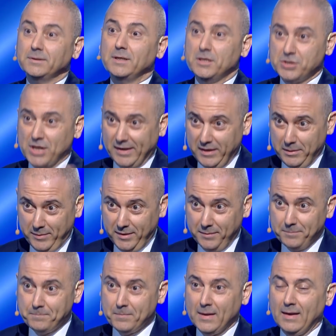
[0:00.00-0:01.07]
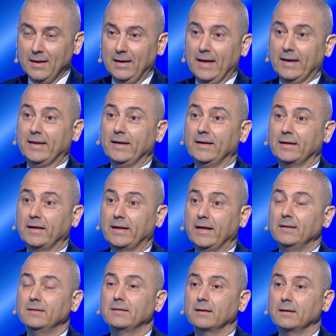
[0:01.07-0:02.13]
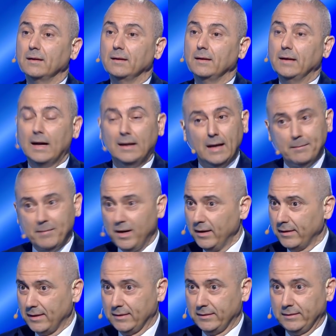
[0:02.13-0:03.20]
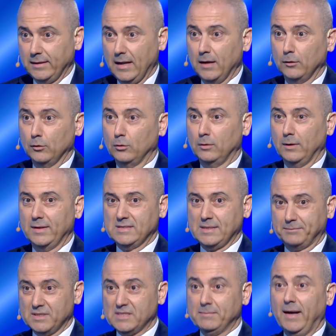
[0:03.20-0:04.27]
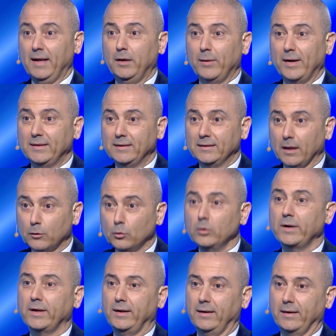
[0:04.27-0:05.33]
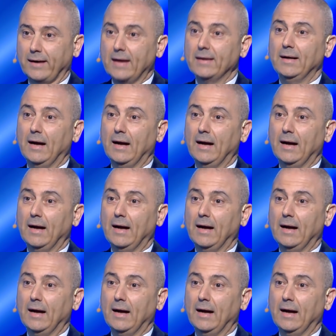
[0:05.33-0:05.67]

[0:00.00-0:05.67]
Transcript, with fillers: الجريمة ولكن لكن حرضت كنت عليها لا لا ما حرضت لانه اذا بتسمح لي وهيدي ضروري الراي نعم.